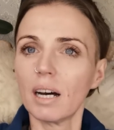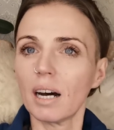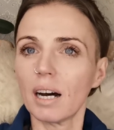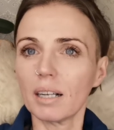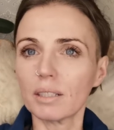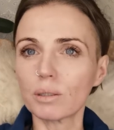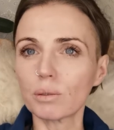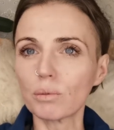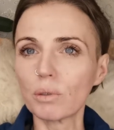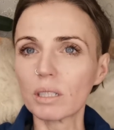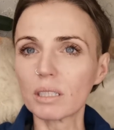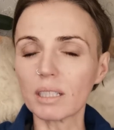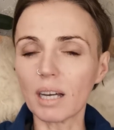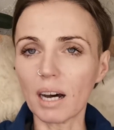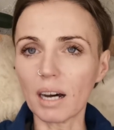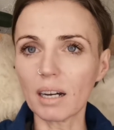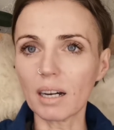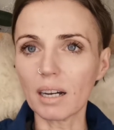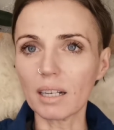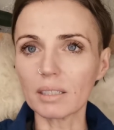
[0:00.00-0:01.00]
als
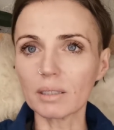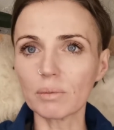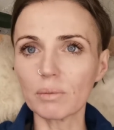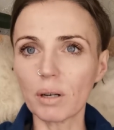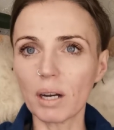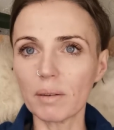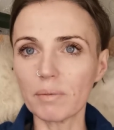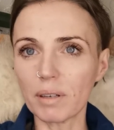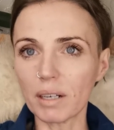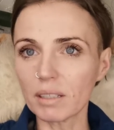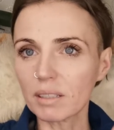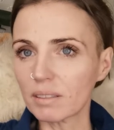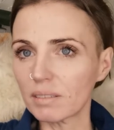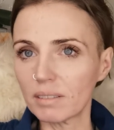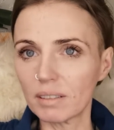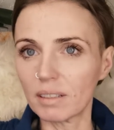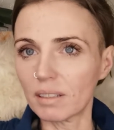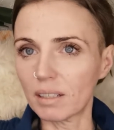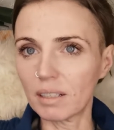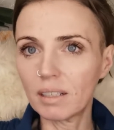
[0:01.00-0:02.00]
Ursache, also wo einfach
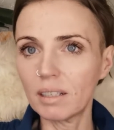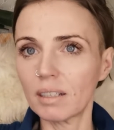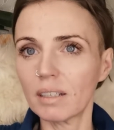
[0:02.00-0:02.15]
eine,